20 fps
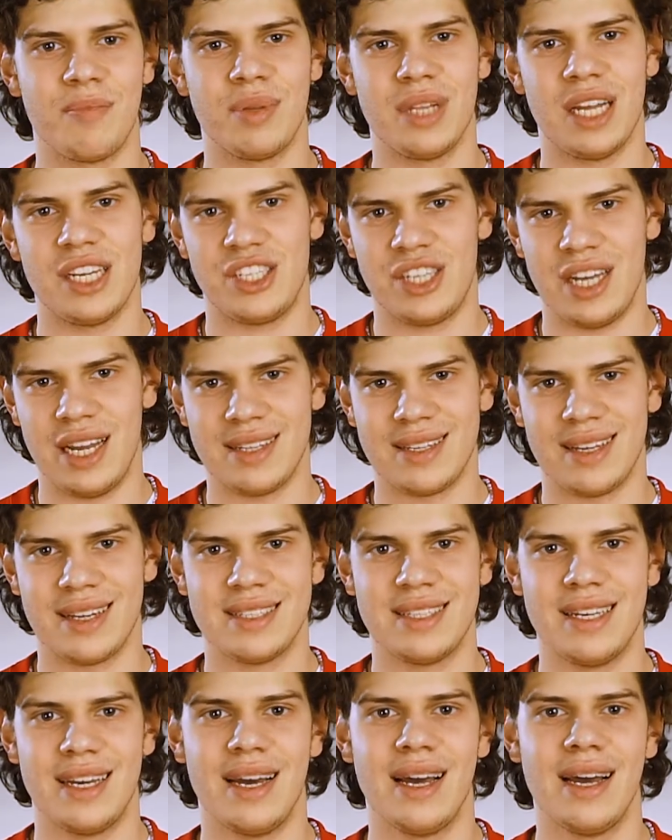площадка,
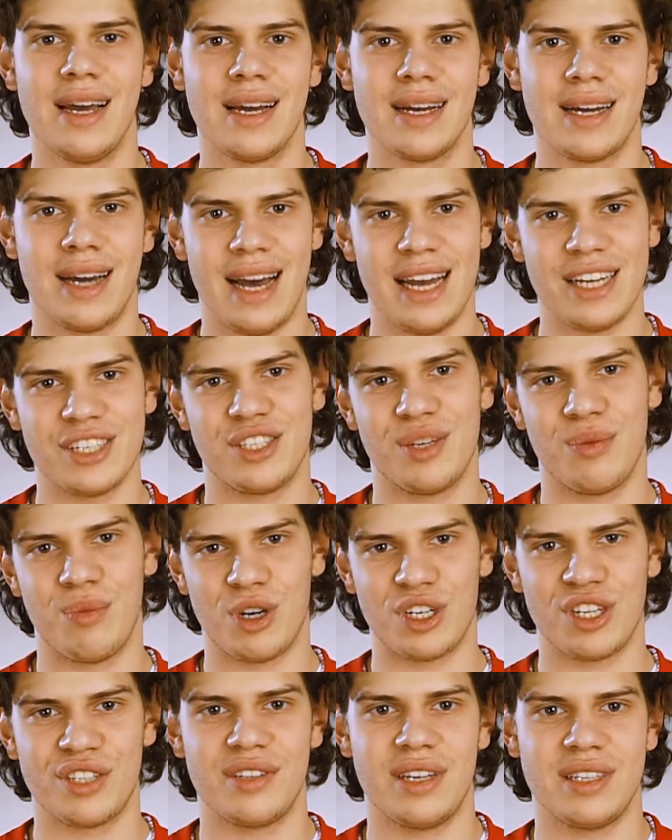где каждый
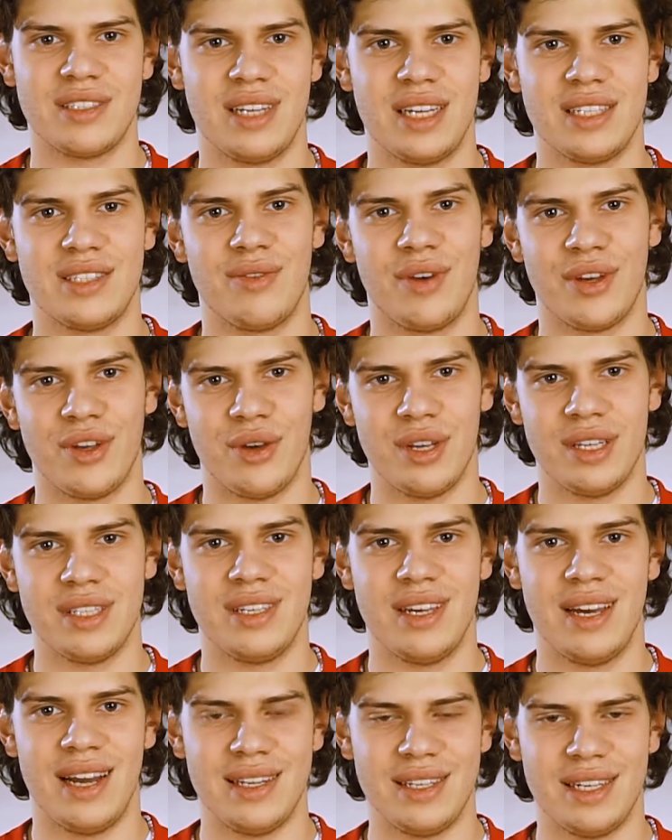может создать свое
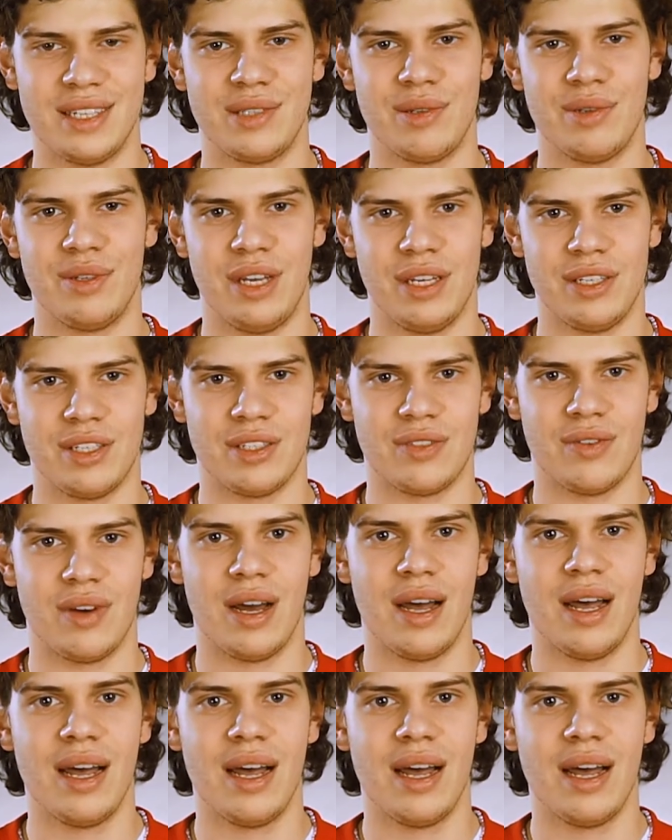идеальное студенчество.